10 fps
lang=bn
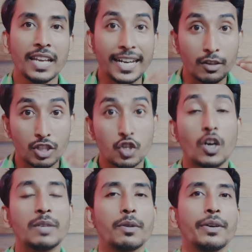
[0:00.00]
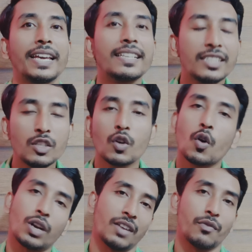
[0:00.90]
এটা সঠিকভাবে এসিও
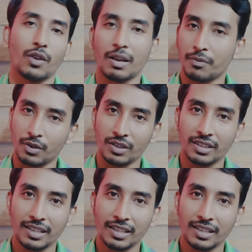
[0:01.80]
করার ফলাফল